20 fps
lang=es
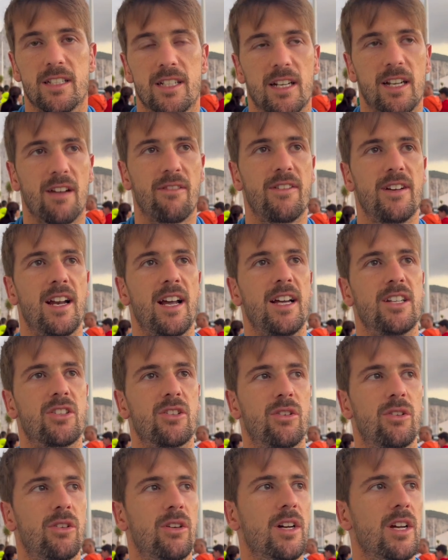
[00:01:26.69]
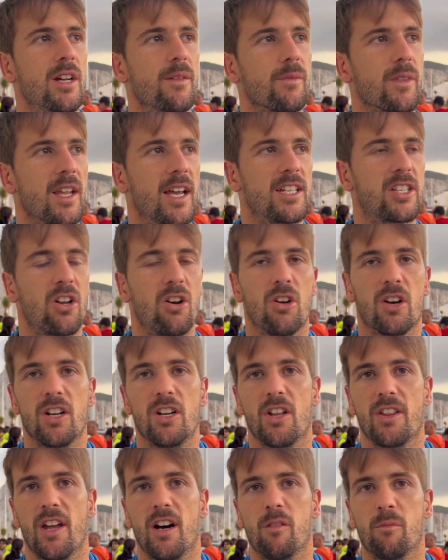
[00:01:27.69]
Así que al final eso, eso es lo que
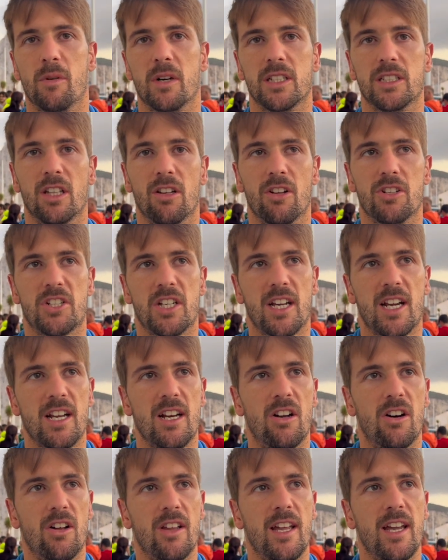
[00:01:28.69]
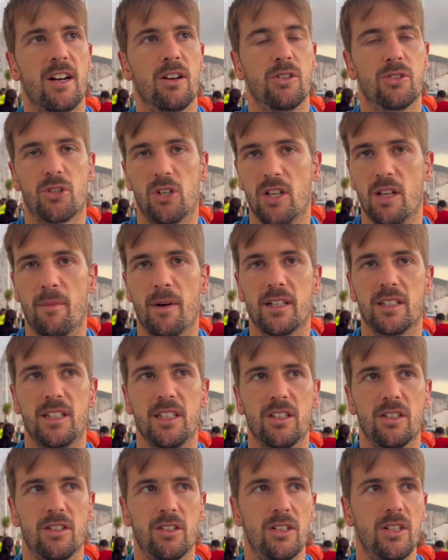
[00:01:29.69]
nos da un poquito de oxígeno, de control de
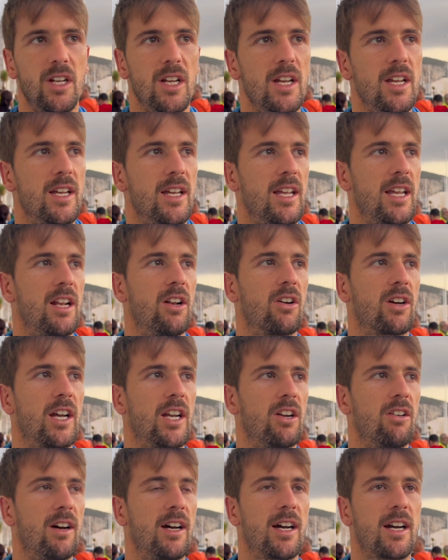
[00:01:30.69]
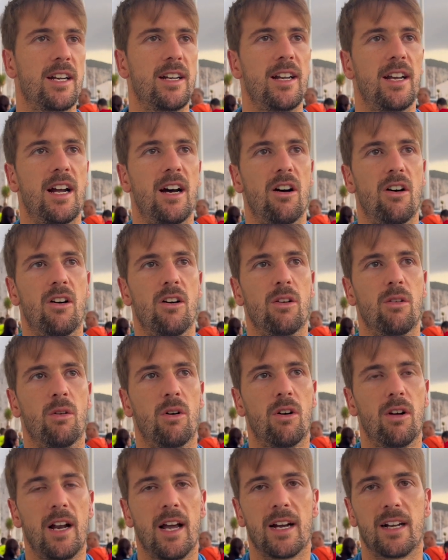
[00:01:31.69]
partido y lo que nos ha generado
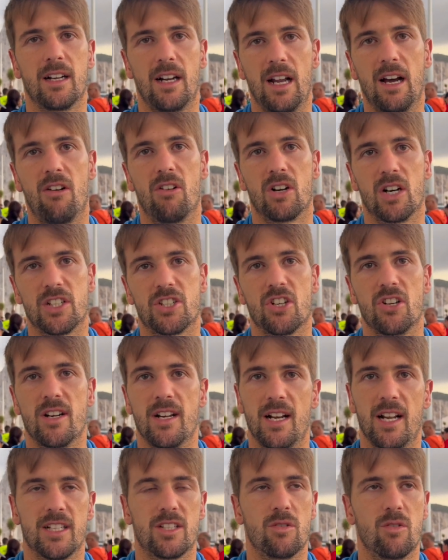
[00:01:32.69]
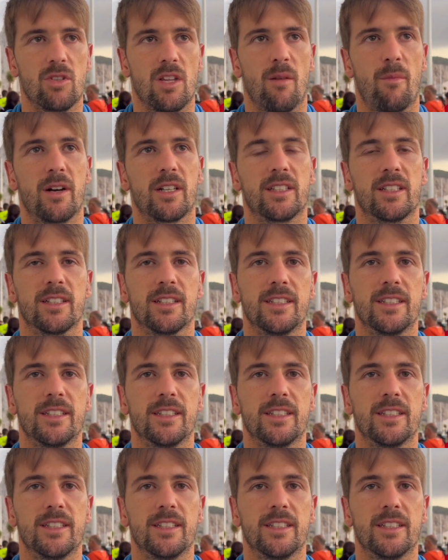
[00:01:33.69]
luego las, ocasiones en la segunda parte.